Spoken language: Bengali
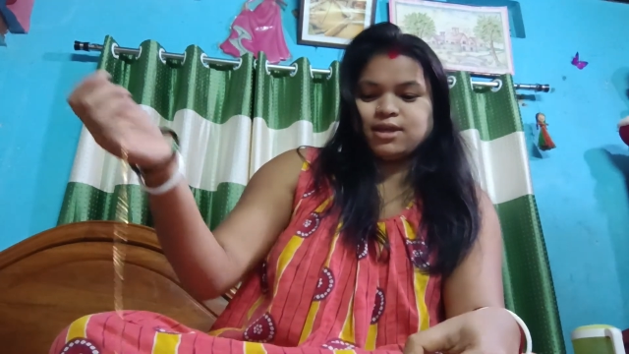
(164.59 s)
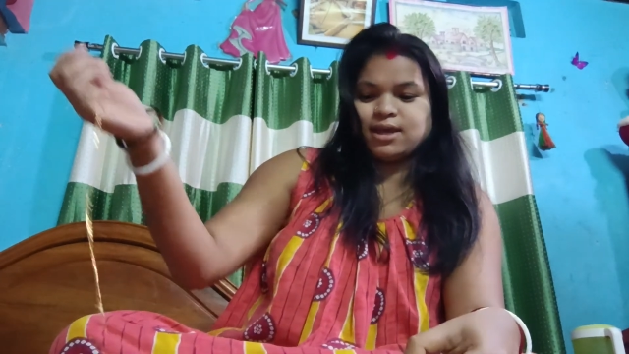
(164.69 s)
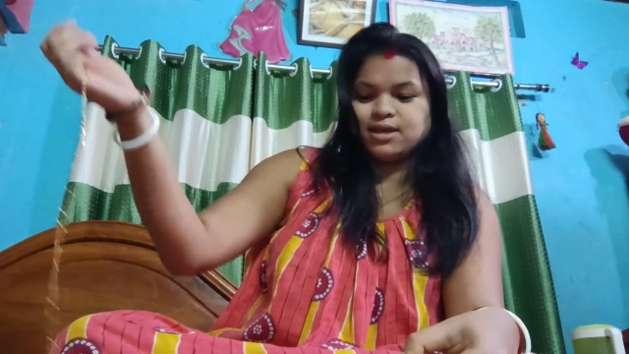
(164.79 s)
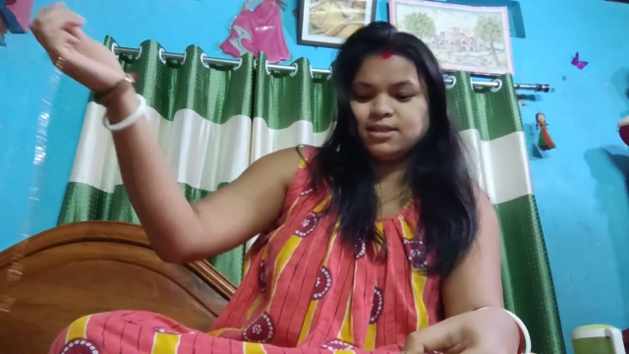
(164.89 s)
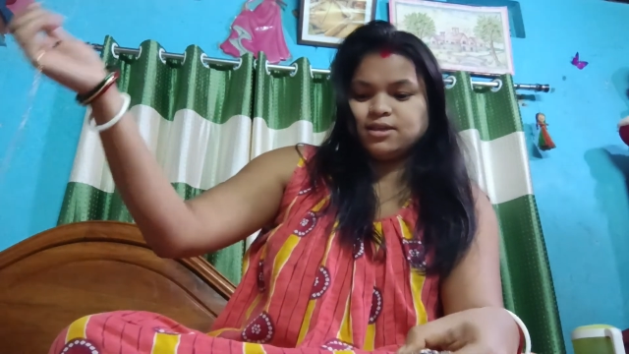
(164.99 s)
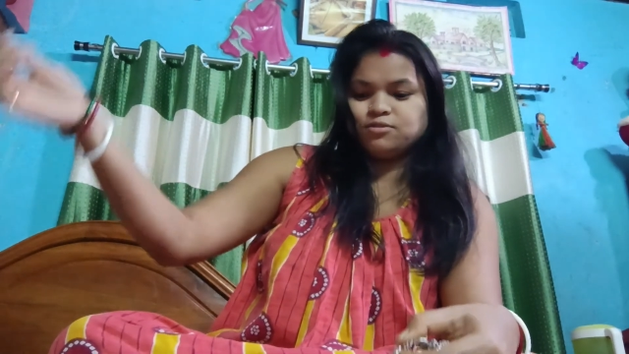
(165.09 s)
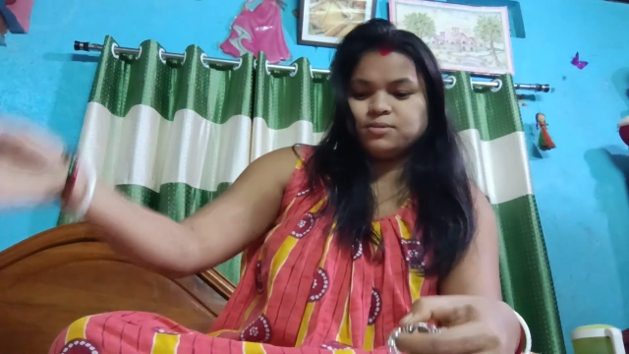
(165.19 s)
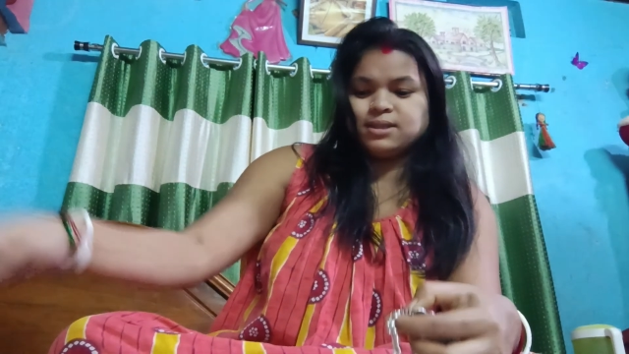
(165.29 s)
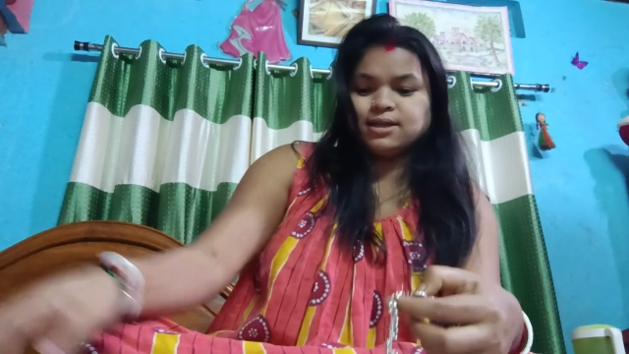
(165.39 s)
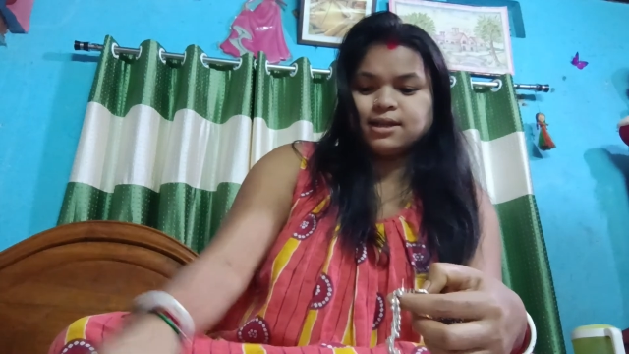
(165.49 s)
দেখিয়ে দিই
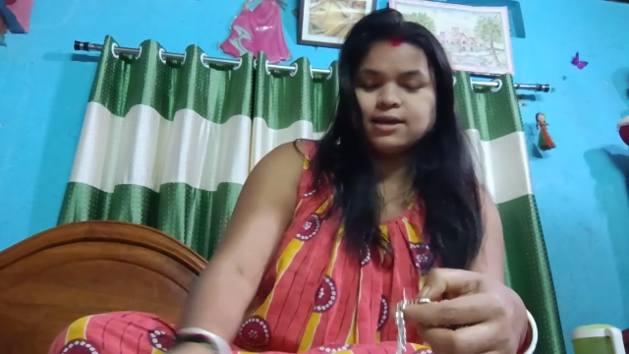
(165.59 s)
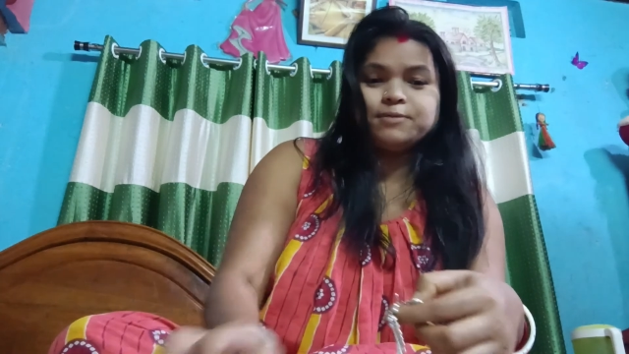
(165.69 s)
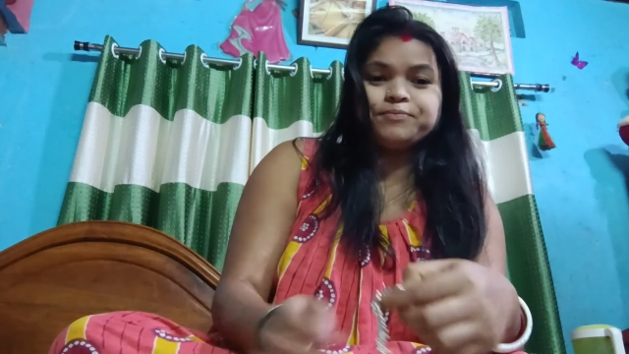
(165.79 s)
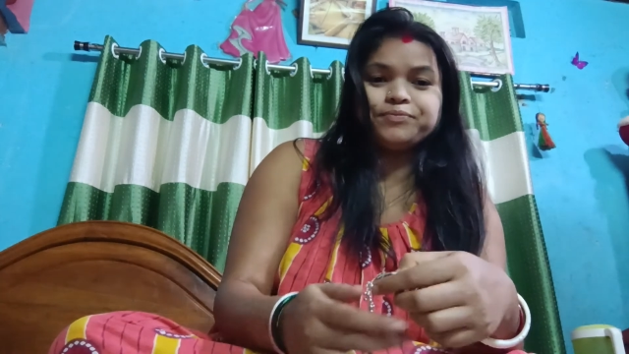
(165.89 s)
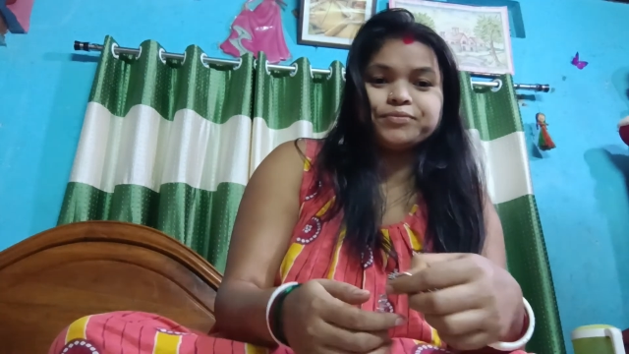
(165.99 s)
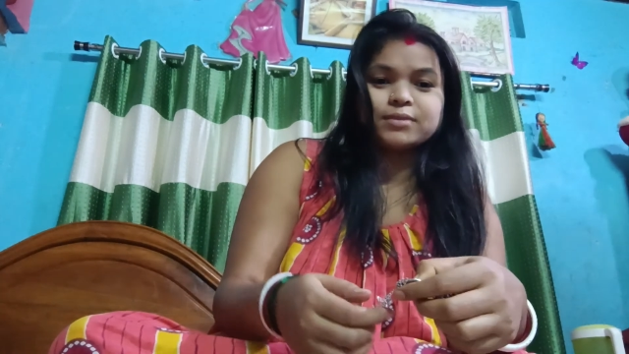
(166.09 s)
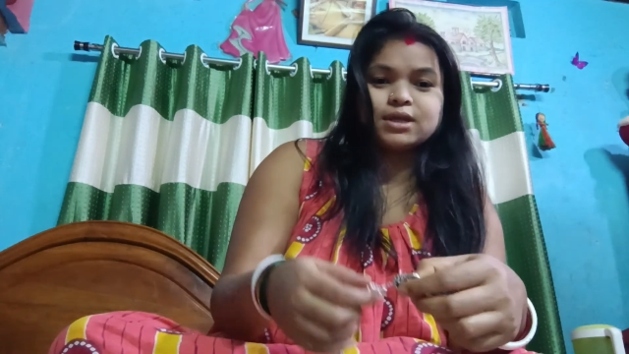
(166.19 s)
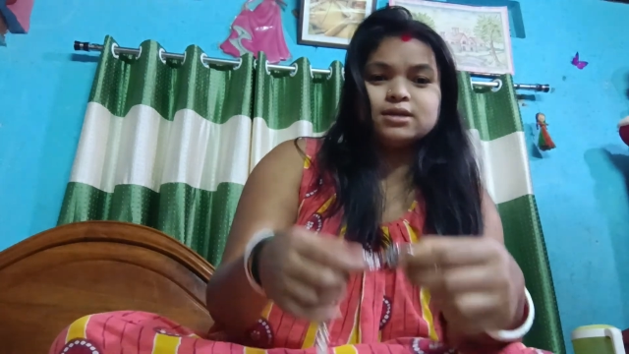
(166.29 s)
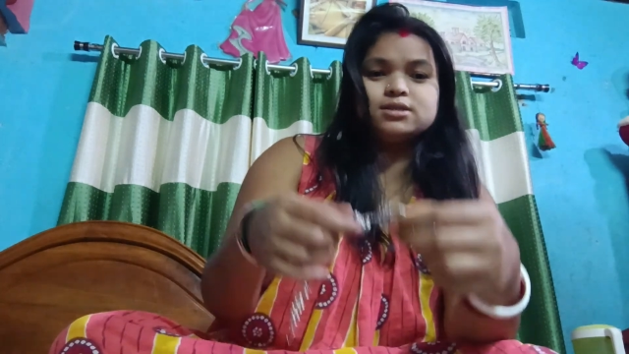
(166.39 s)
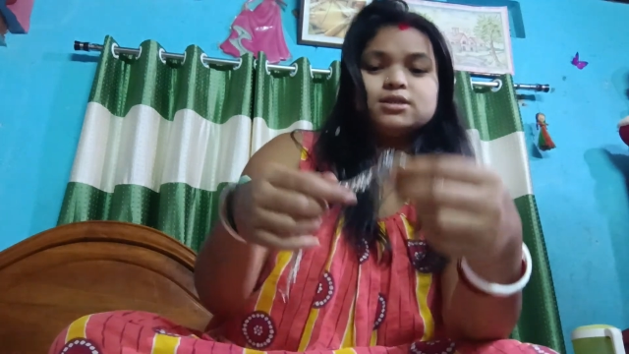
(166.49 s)
তোমাদেরকে
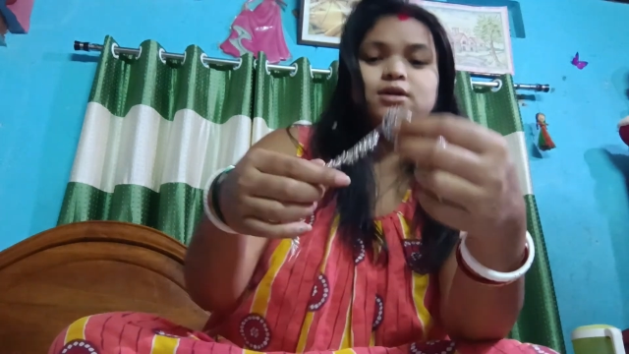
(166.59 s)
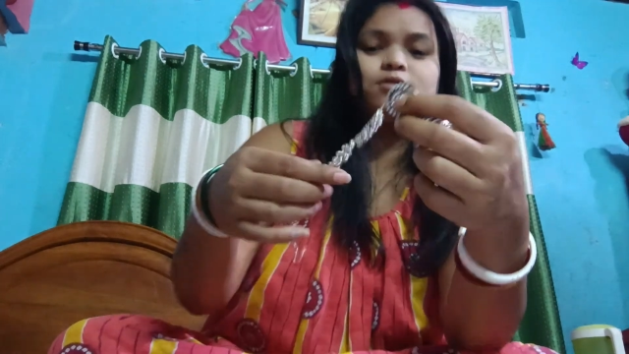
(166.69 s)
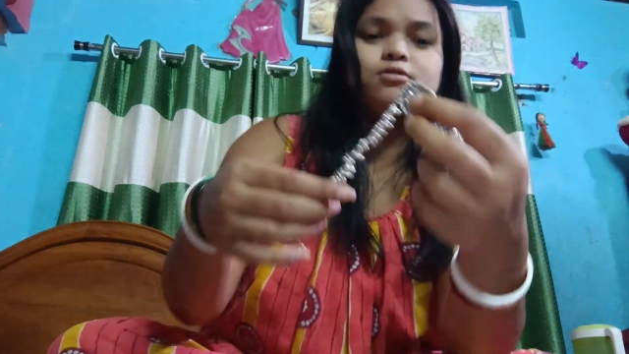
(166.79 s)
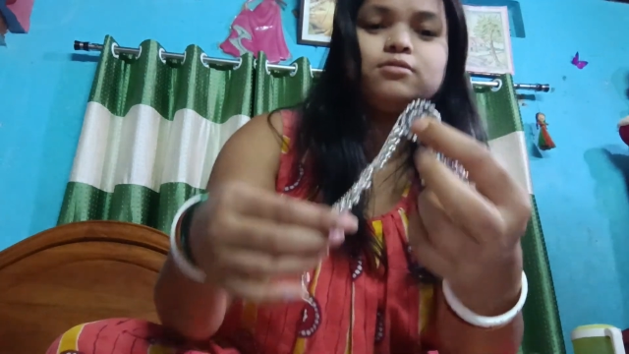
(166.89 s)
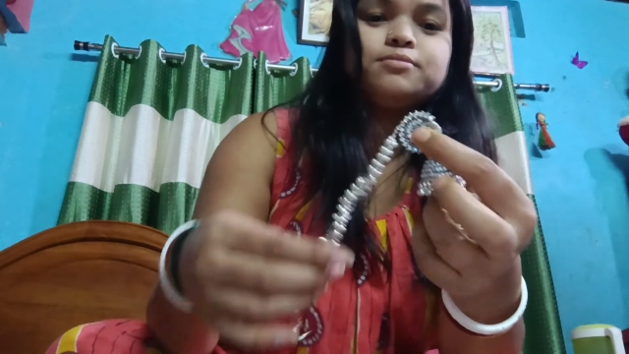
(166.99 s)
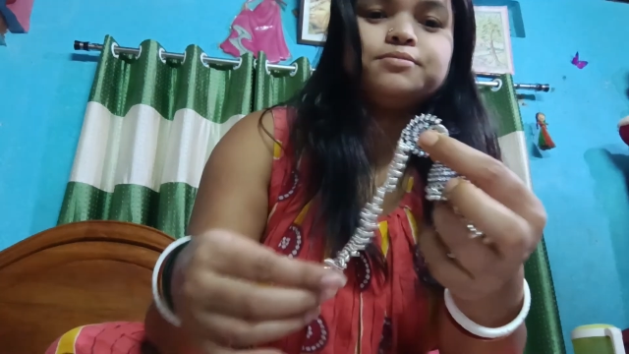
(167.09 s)
নিজে যে দেখো